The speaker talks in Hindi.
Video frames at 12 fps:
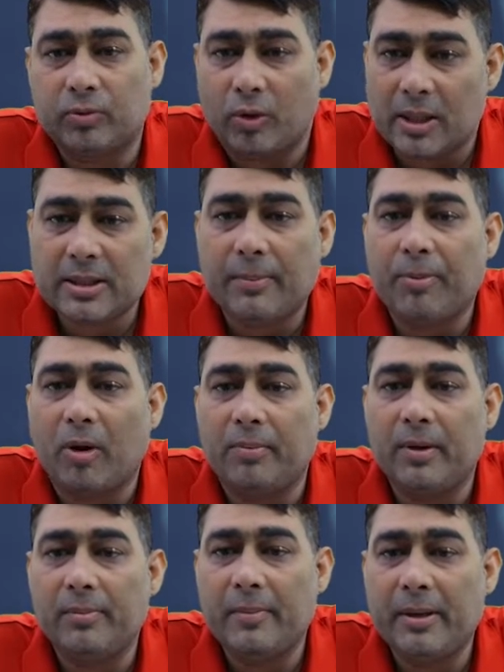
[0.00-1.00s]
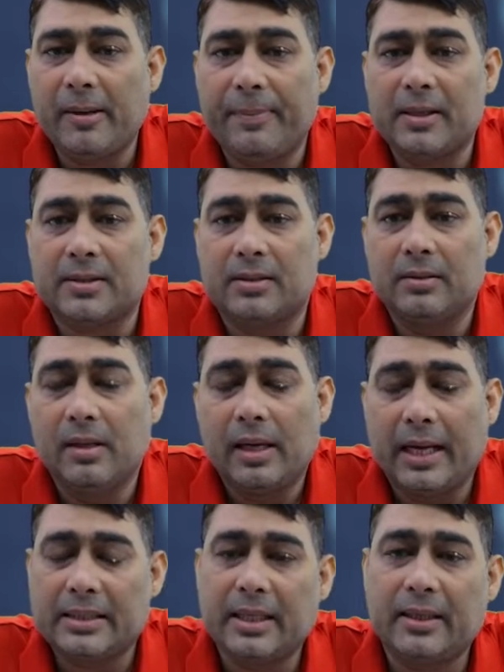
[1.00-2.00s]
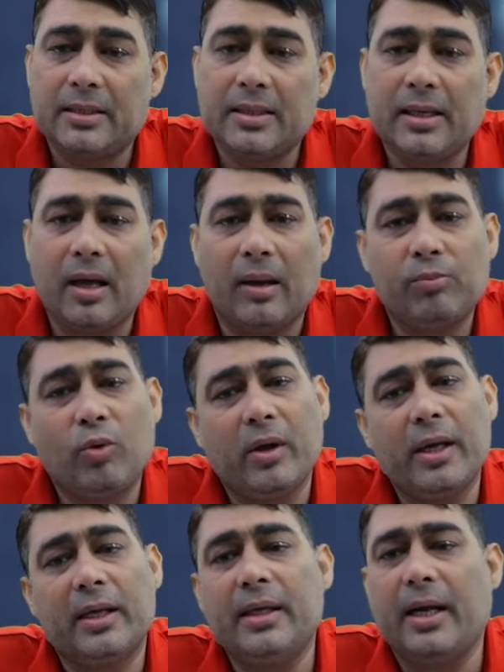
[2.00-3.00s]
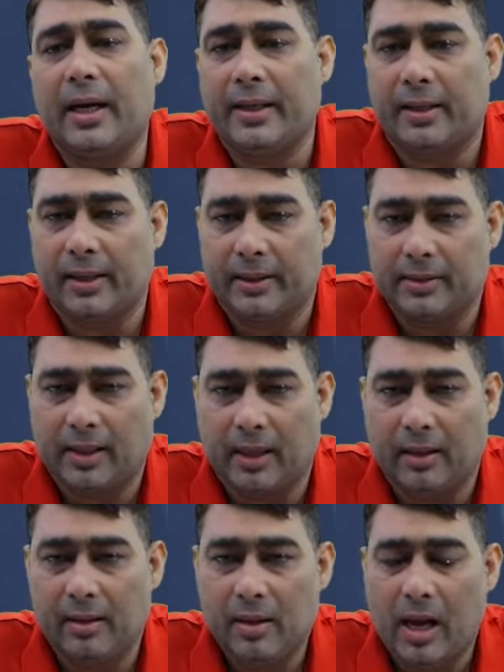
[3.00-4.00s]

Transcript: थोड़ा सा प्रॉब्लम है मेरे पास ऐसा कीजिए ना हमको एक ही गाड़ी खरीदना है